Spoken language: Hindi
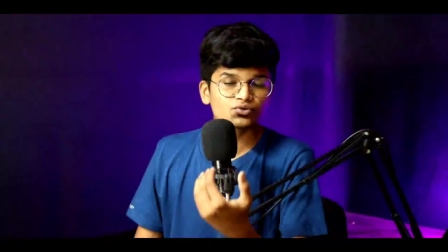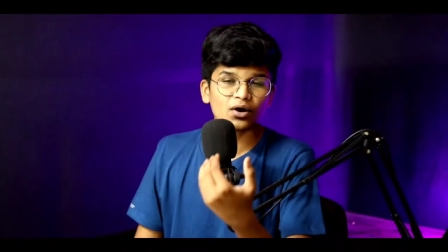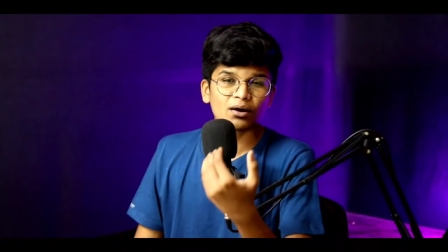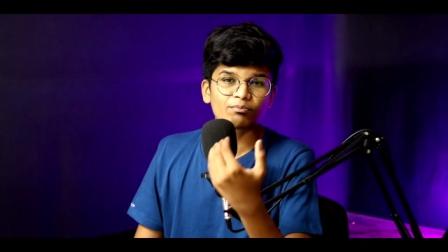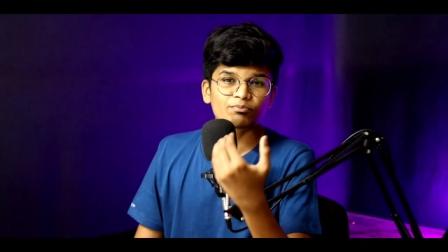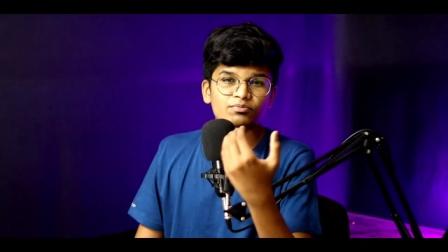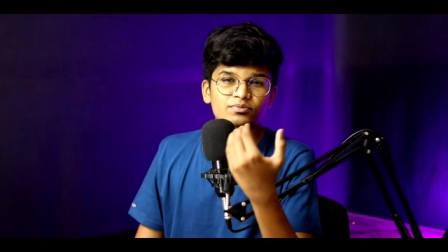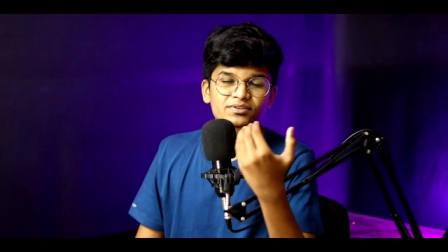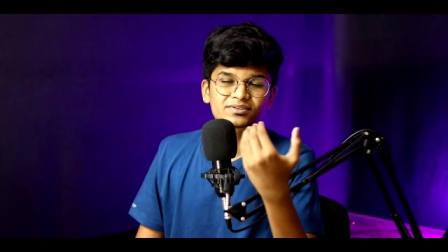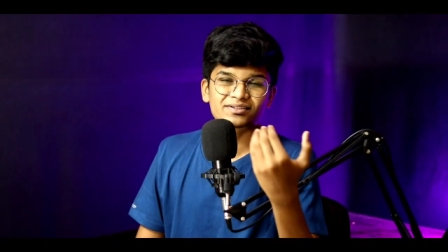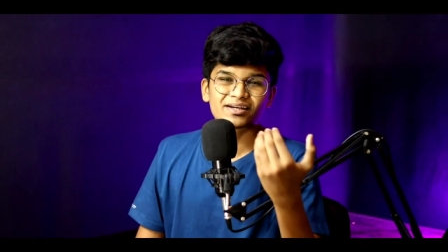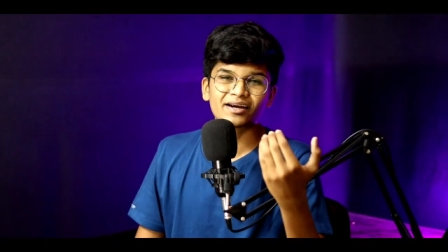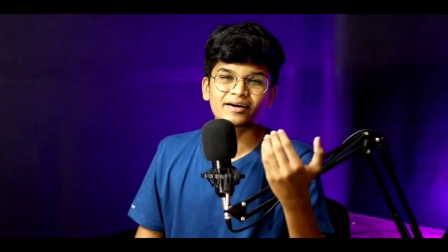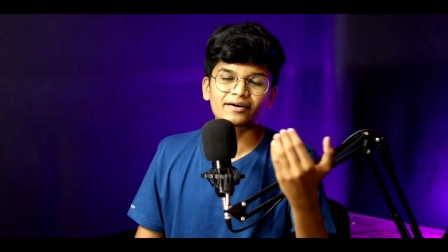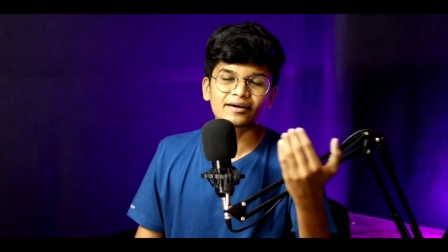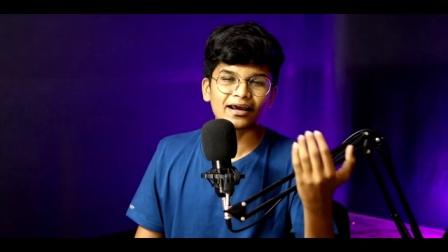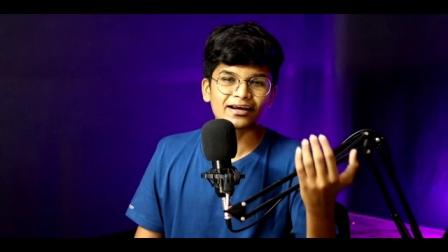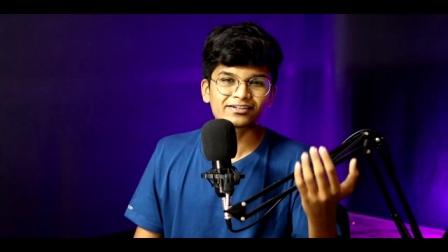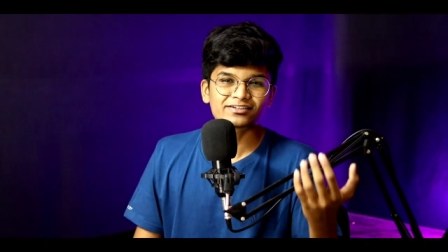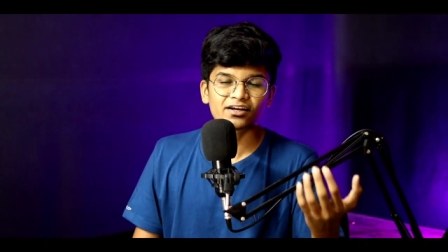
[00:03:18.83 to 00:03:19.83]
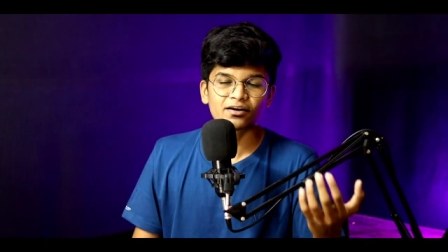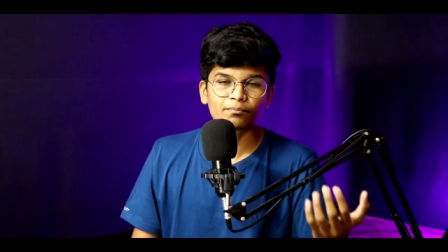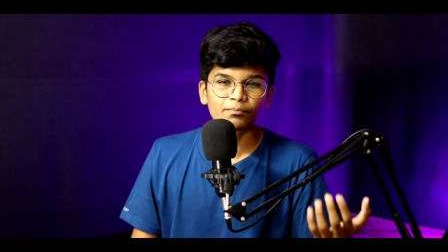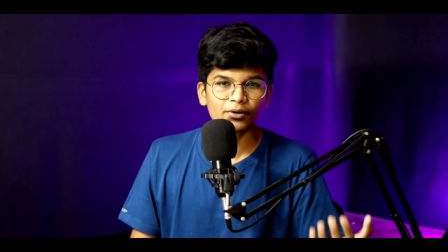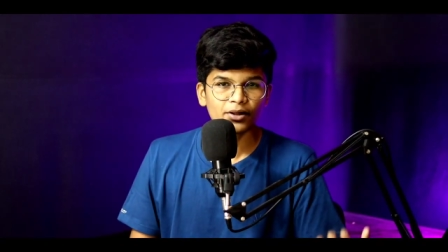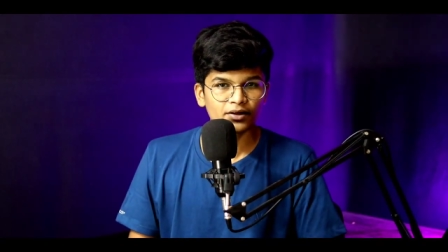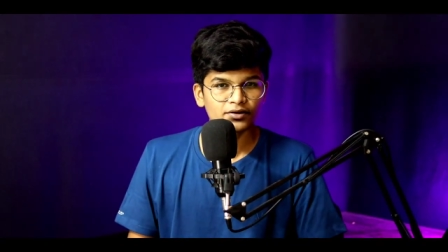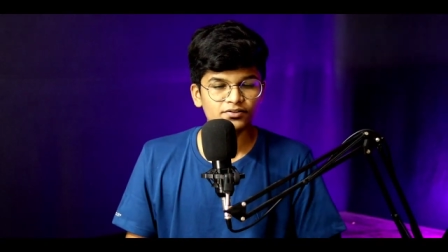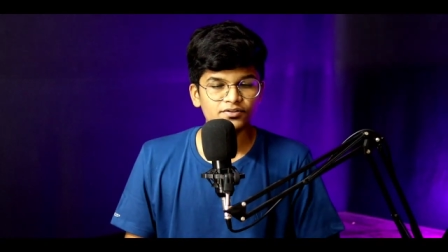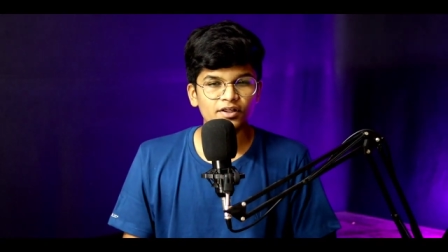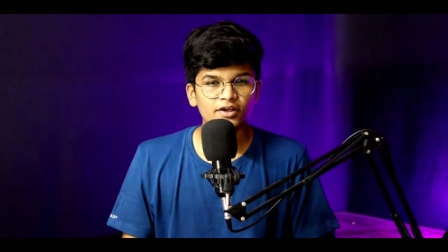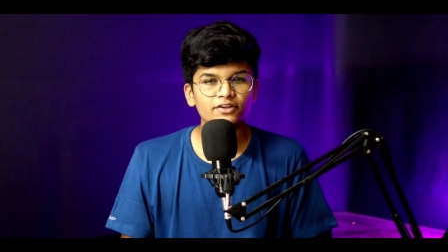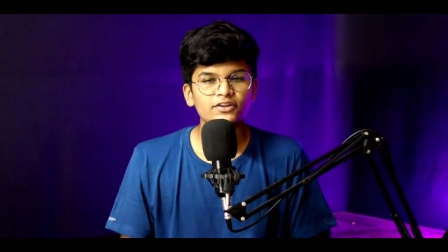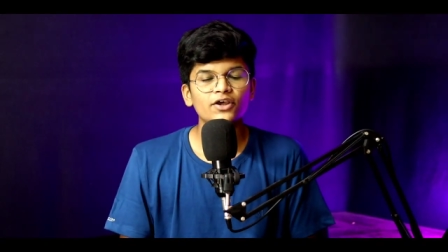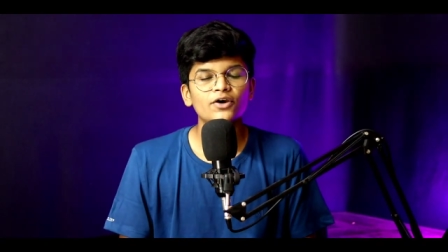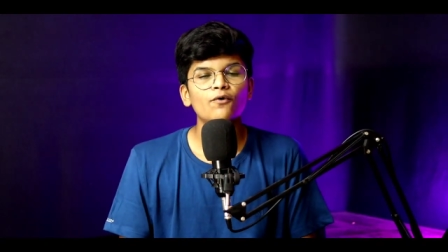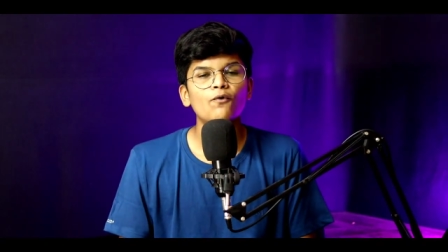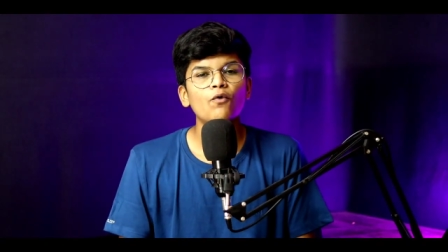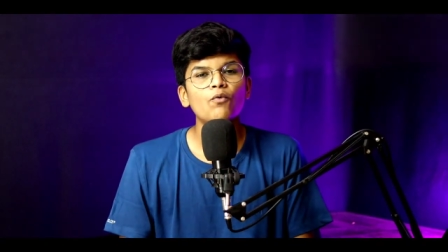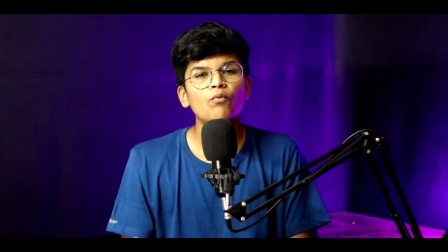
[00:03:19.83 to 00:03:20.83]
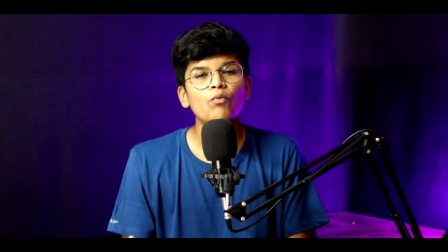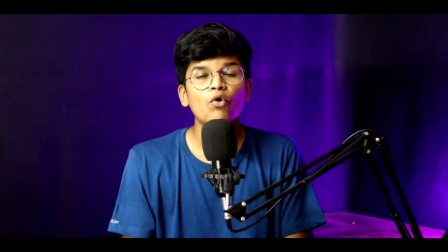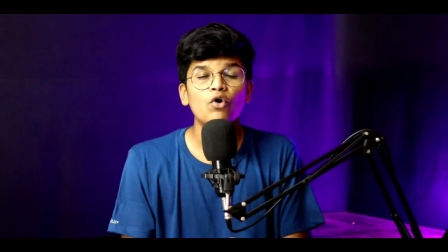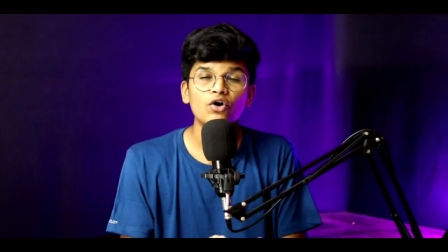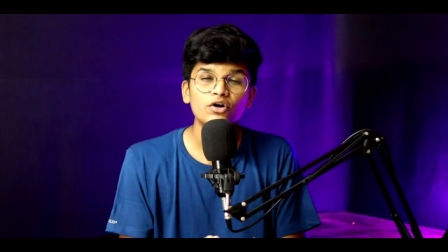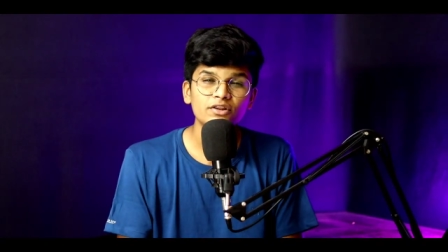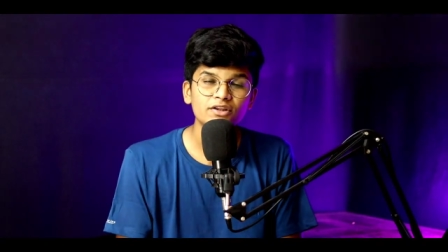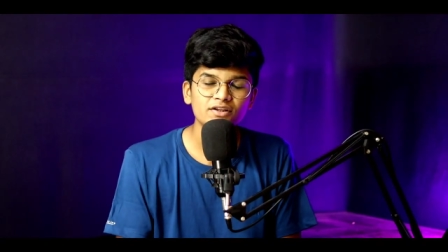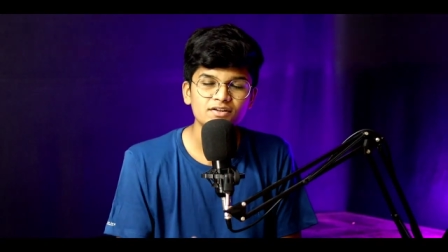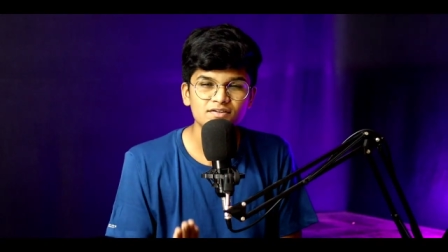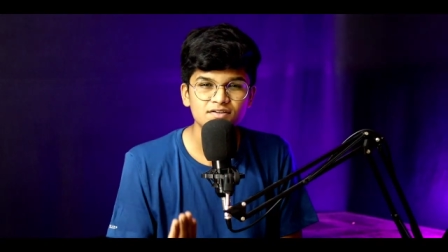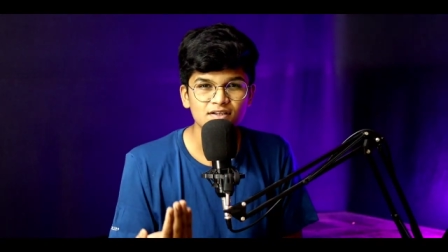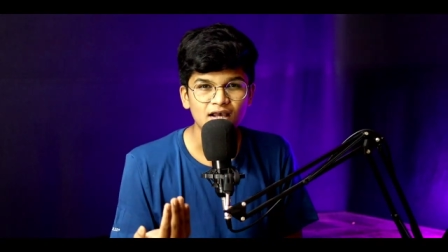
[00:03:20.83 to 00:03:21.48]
जो आप स्टेट नेशनल प्लेयर्स देखते हैं वो बहुत ही